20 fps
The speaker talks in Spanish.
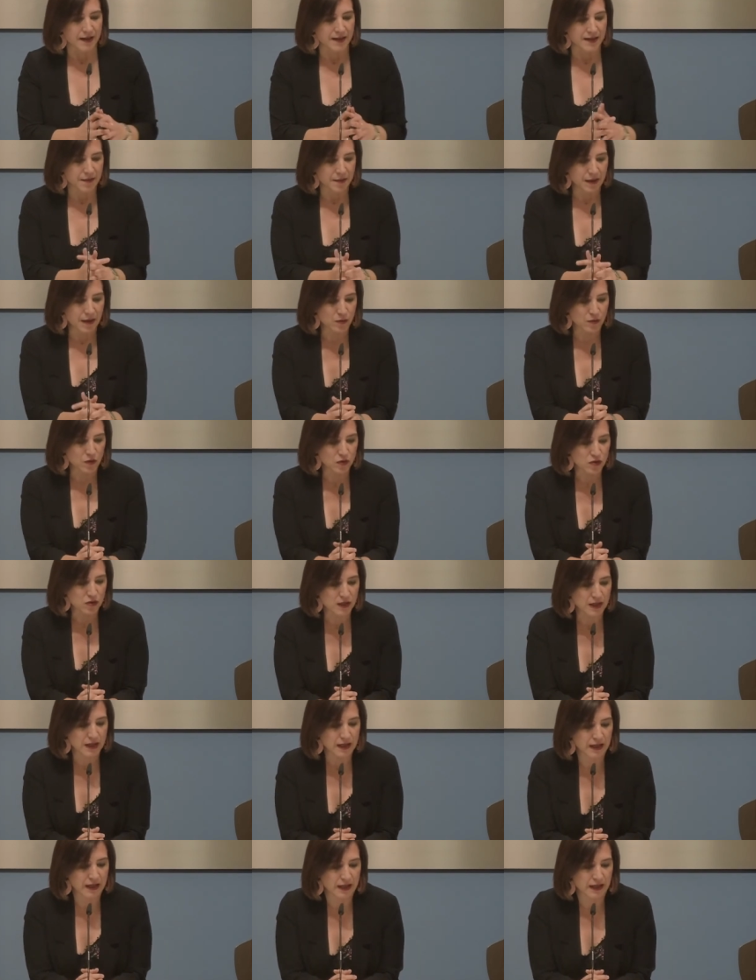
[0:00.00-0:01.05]
llevamos
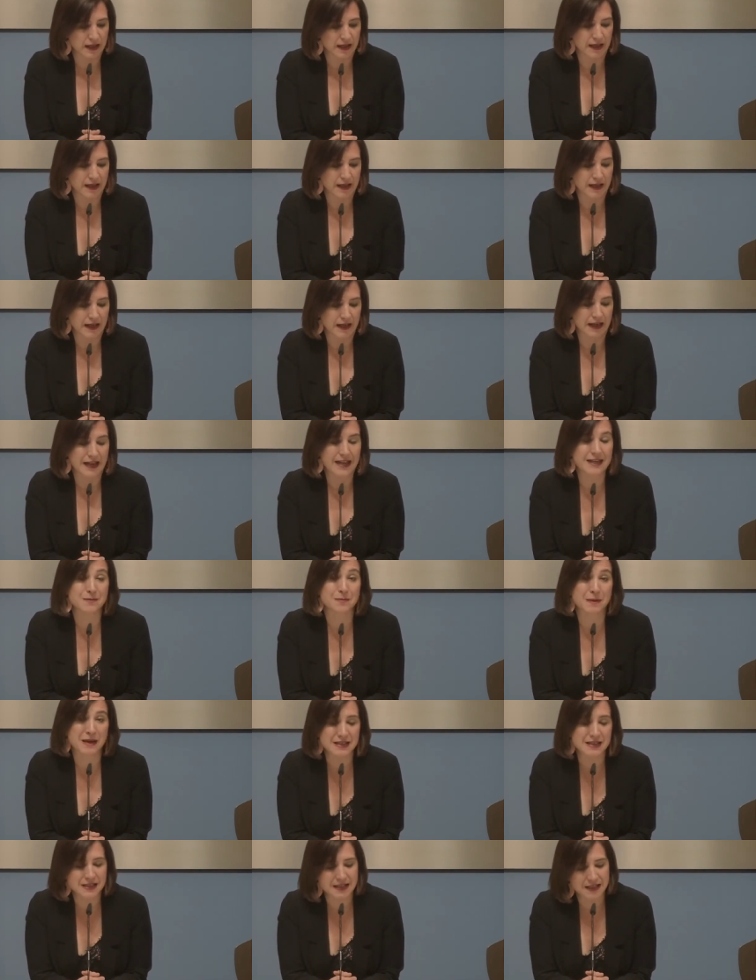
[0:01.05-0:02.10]
eh, eh, las
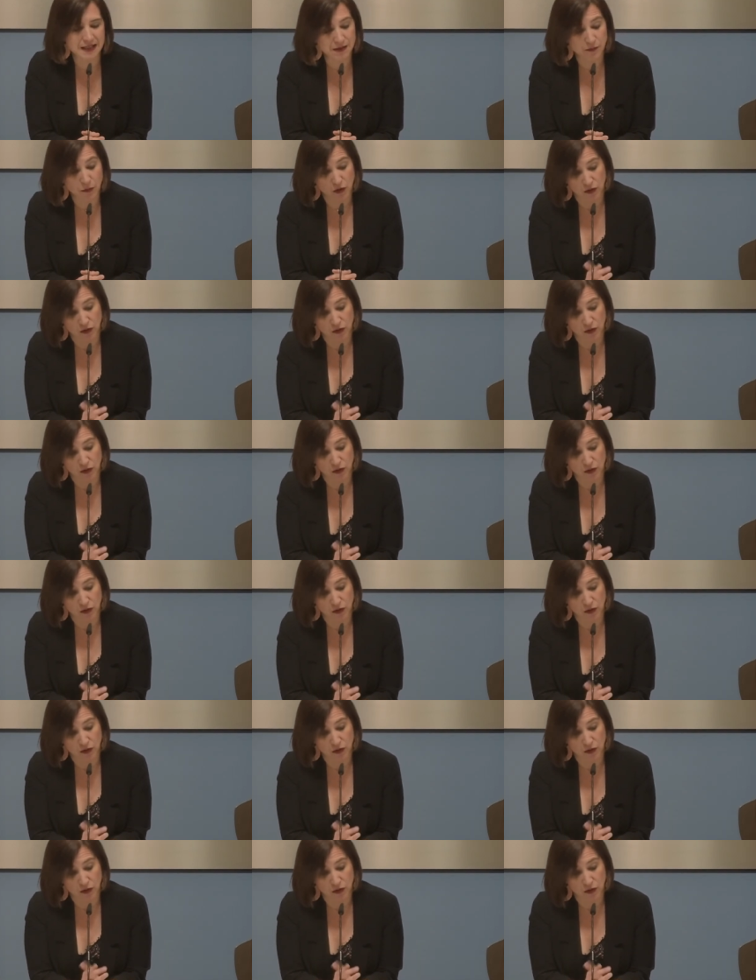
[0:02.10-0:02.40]
bases,